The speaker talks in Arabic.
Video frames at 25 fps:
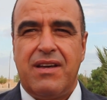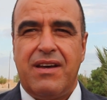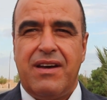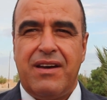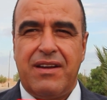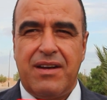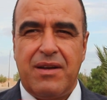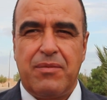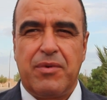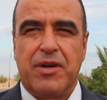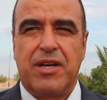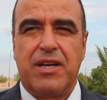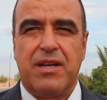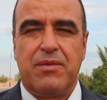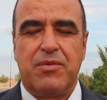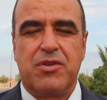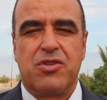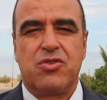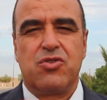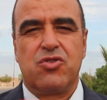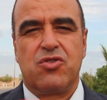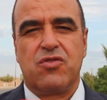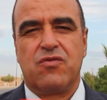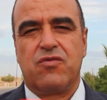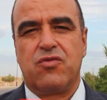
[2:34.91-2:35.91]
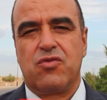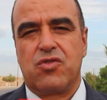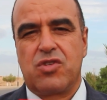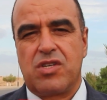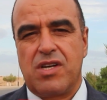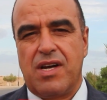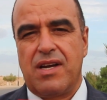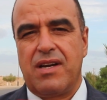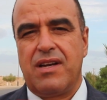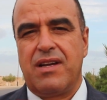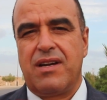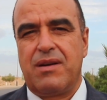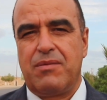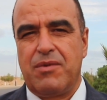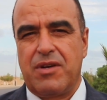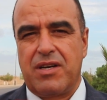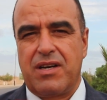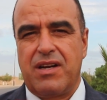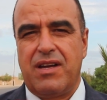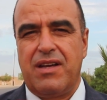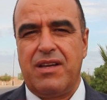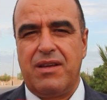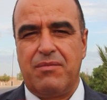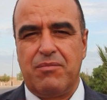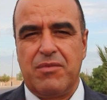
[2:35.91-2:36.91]
حنا بغينا باش نشوفوا ان شاء الله الرحمن
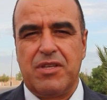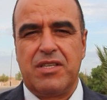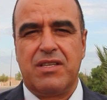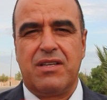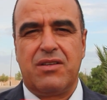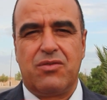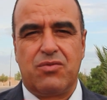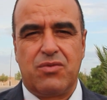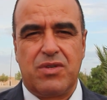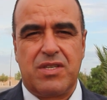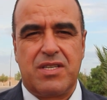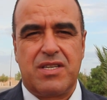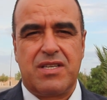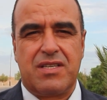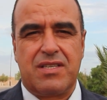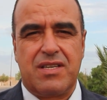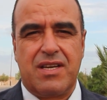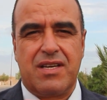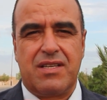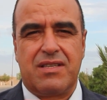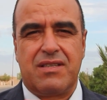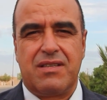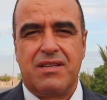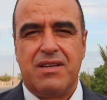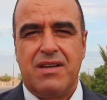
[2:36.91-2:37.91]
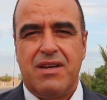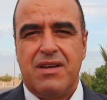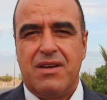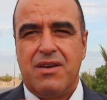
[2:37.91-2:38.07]
الرحيم مدينه ورزازات